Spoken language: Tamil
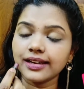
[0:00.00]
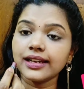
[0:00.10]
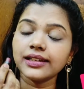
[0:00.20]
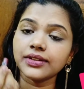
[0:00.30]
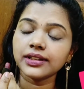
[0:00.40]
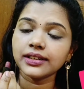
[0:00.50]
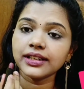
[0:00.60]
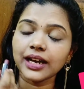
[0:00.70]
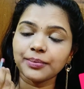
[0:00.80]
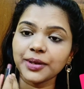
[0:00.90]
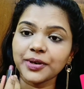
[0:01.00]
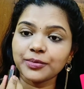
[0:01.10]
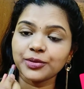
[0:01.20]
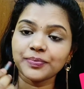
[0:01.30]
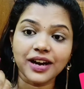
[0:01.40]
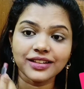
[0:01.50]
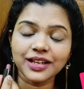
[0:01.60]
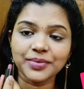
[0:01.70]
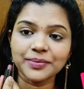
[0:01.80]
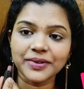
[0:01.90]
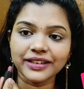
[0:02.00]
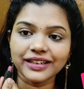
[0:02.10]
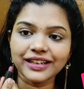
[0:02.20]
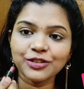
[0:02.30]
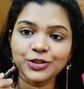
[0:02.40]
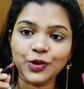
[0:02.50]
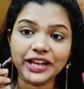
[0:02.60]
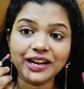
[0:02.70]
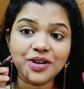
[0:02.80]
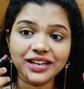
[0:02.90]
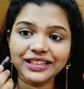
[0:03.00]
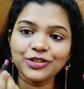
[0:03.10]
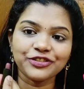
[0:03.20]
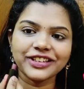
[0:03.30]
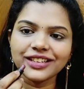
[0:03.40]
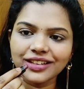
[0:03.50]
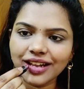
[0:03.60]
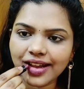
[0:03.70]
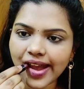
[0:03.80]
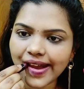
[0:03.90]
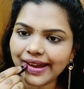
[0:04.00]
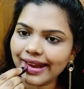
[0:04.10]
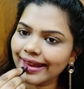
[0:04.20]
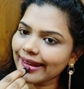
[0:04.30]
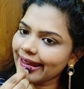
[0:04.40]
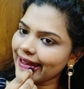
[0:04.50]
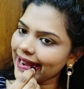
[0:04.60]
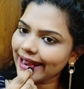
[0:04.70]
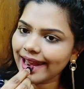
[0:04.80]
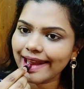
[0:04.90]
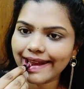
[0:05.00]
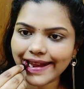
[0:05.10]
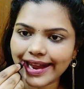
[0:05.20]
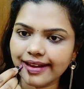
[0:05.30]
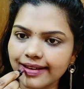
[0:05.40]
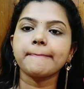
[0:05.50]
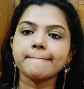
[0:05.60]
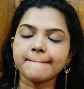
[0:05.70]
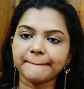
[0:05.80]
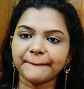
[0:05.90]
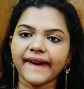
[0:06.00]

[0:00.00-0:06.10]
இது வந்துட்டு நீங்கள் அப்ளை பண்ணும்போது பார்த்து அப்ளை பண்ணுங்கள் கொஞ்சம் உடையிற மாதிரி ஒரு ஃபீலு இந்த லிப்ஸ்டிக் பார்த்தீங்கன்னா த்ரீ டு ஃபோர் ஹவர்ஸ்